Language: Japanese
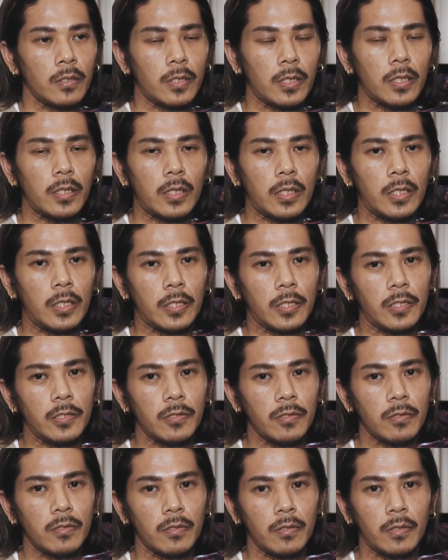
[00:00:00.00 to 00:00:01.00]
ただ技
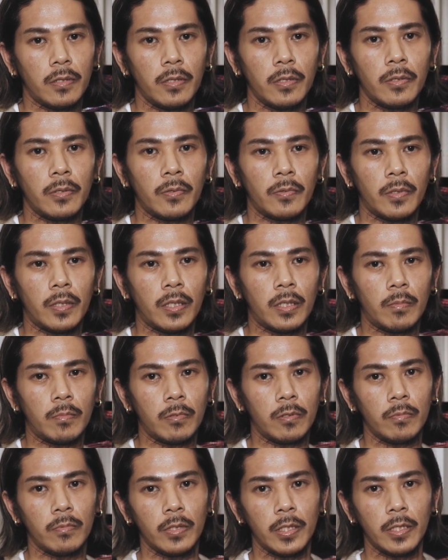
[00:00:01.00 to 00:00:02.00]
術っていうのは
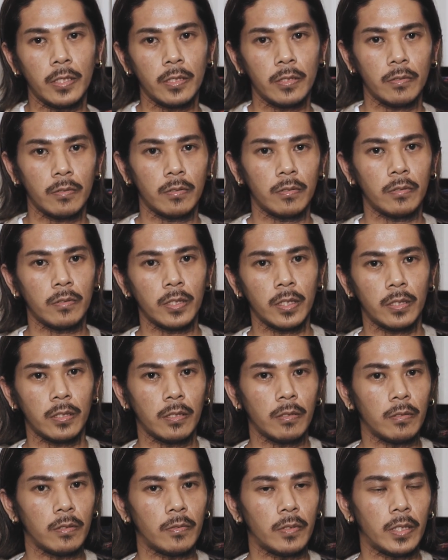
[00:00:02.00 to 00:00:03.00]
僕も映像をやって
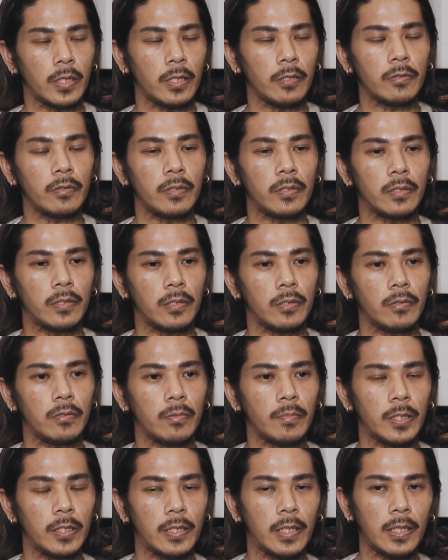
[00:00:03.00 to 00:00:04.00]
るのは分かるんですけど、
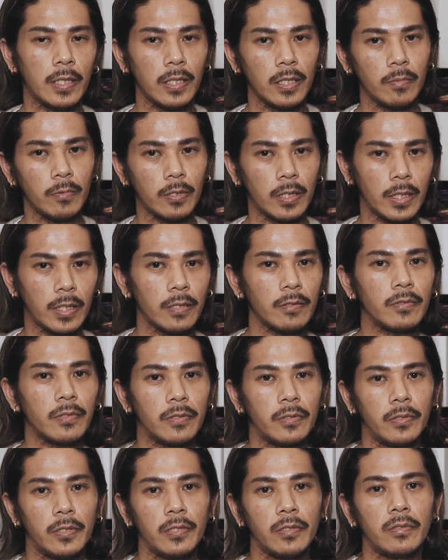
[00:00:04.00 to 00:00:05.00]
まあ、誰でも上がるんで
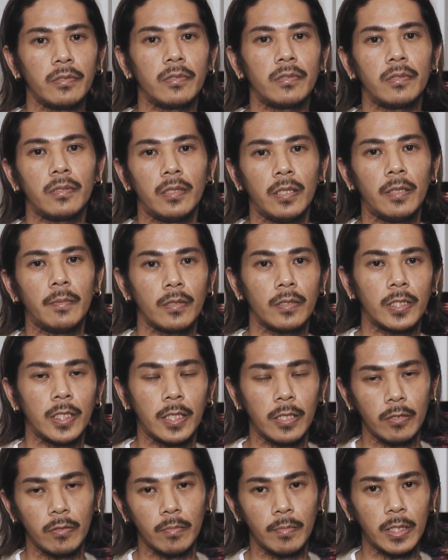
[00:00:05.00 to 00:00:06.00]
すよ技術って
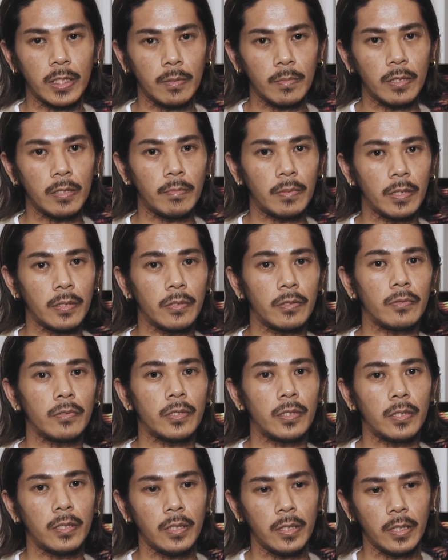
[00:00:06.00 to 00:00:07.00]
ちゃんと真面目に勉強
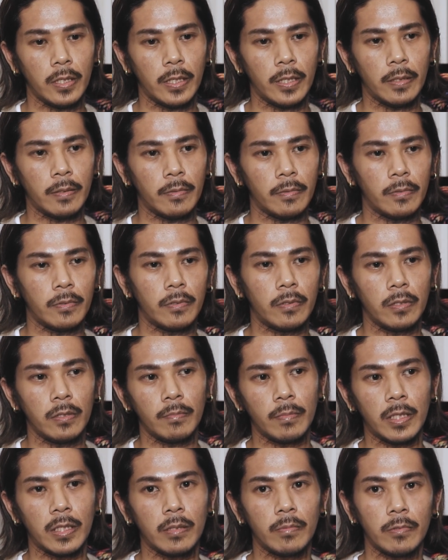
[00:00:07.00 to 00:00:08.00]
して本当に
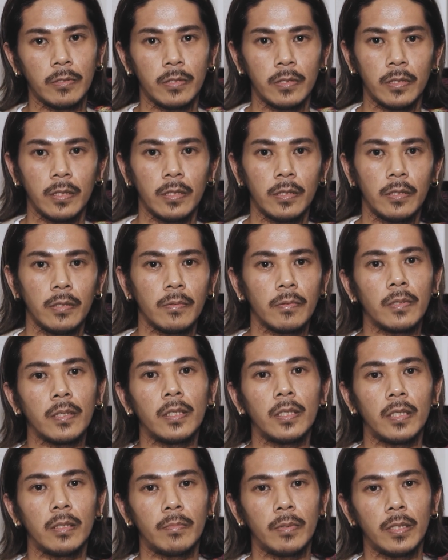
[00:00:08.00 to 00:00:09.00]
学ぶ姿勢っていうの
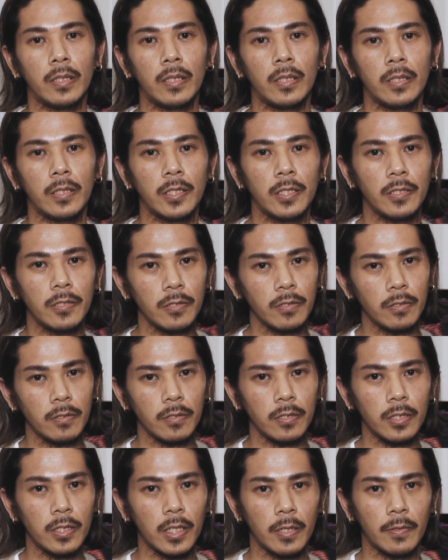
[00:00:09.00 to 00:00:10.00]
があれば技
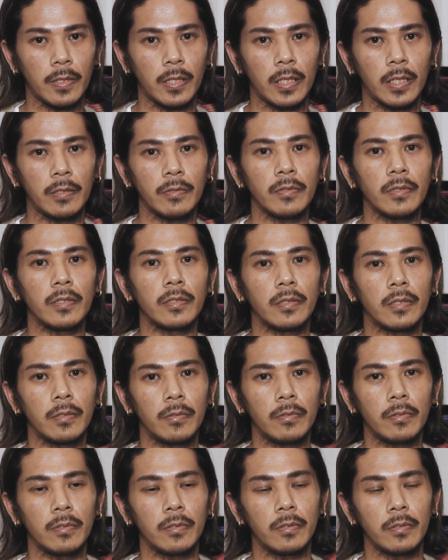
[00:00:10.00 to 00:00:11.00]
術自体は上がるんですけ
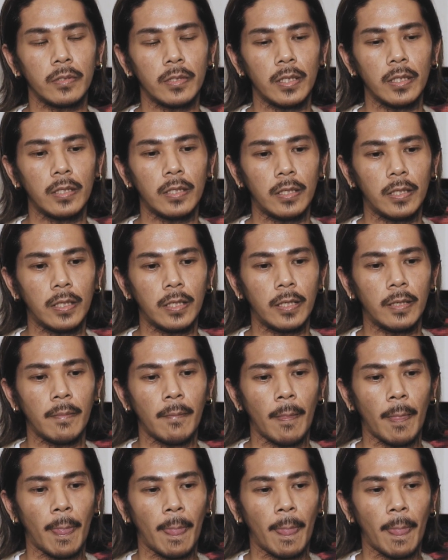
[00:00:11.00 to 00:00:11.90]
どただ